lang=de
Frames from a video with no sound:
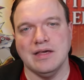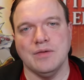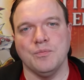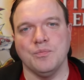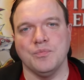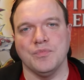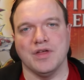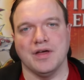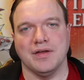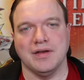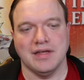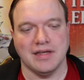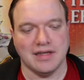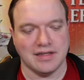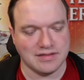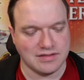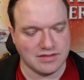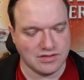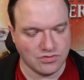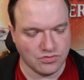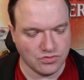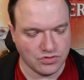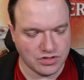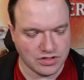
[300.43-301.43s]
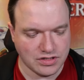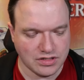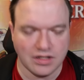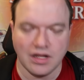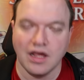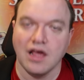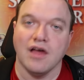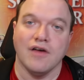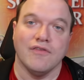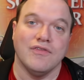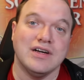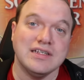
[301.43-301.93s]
eben an den ganzen durchziehen.
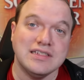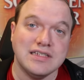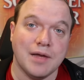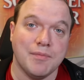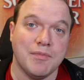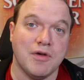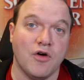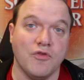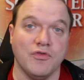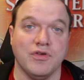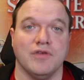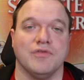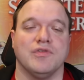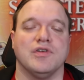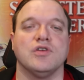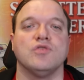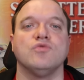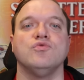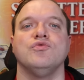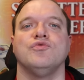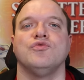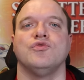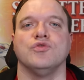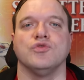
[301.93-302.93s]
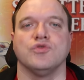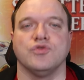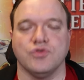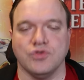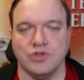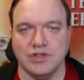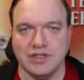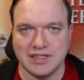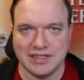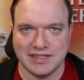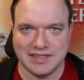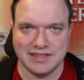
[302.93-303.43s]
Was aber auf jeden Fall gut
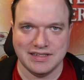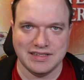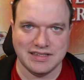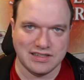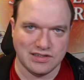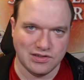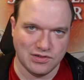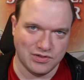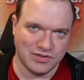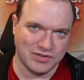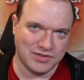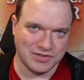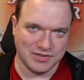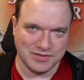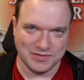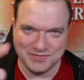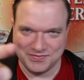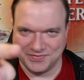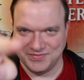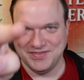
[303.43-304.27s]
funktioniert ist, Leute,